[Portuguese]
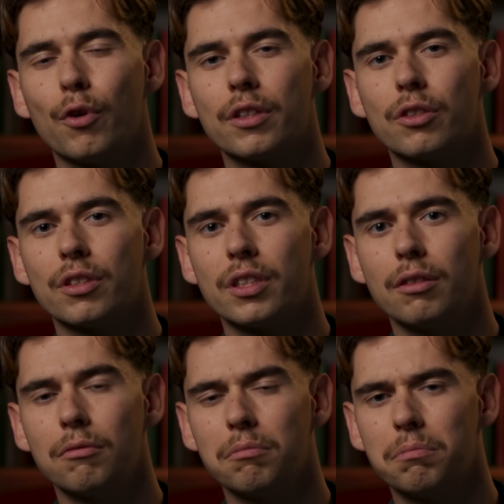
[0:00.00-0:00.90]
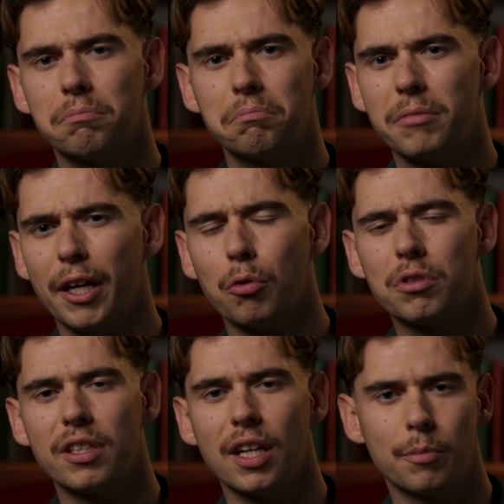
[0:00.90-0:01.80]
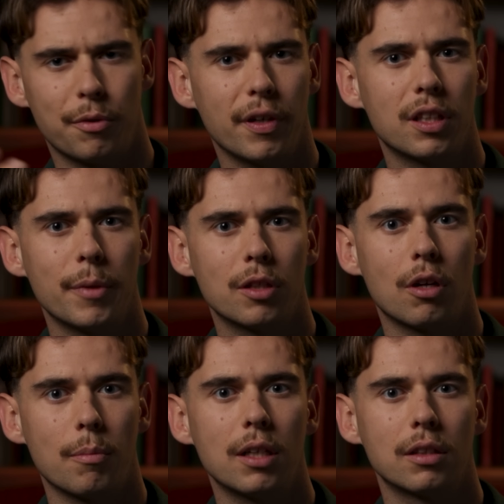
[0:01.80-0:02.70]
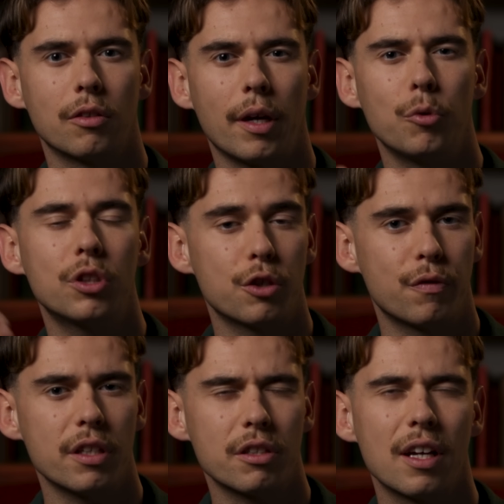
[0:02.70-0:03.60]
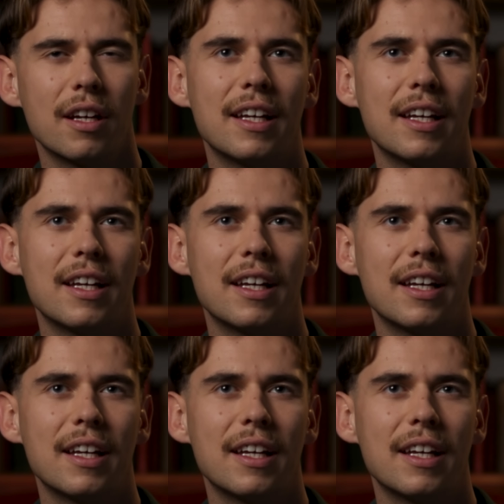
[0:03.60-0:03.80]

fora sozinho é considerado perfeitamente normal, não é? Muitas vezes